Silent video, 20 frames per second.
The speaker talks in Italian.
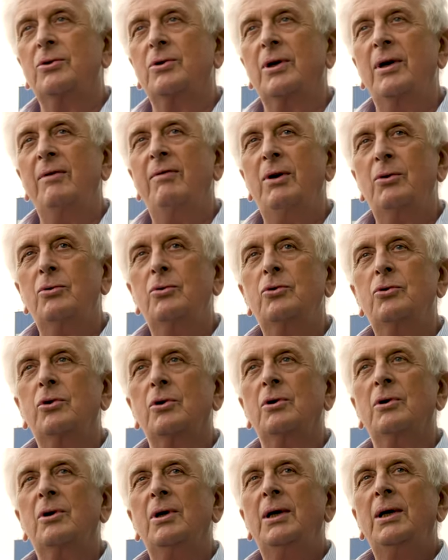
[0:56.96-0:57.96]
non è
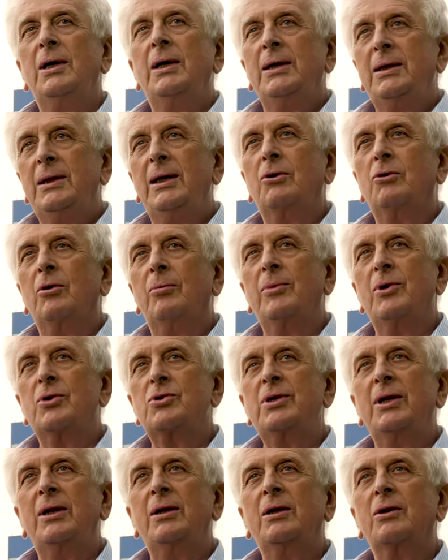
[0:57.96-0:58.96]
venuto. Dico al
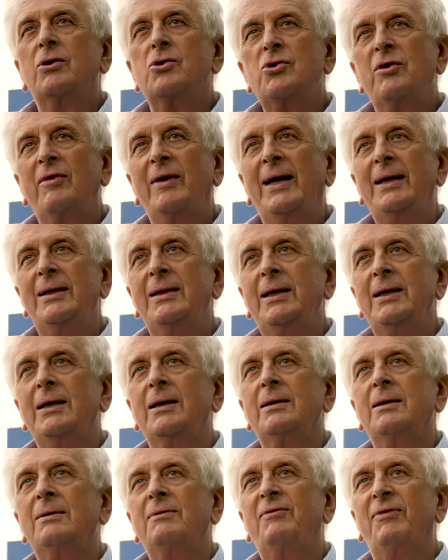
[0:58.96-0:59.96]
mio sindaco
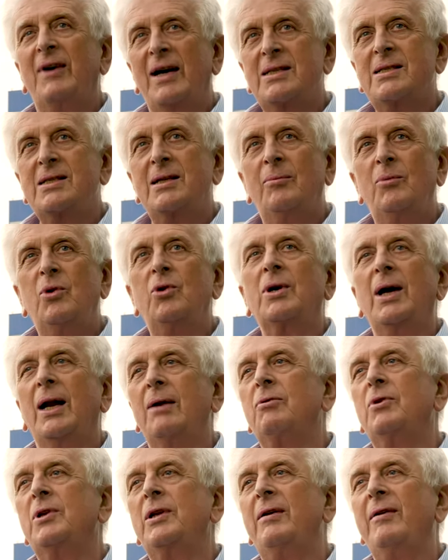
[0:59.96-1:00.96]
Giovanni, Fassa
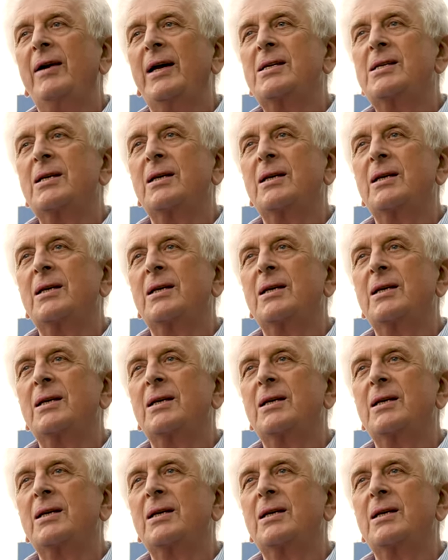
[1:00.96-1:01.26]
Moncalvo deve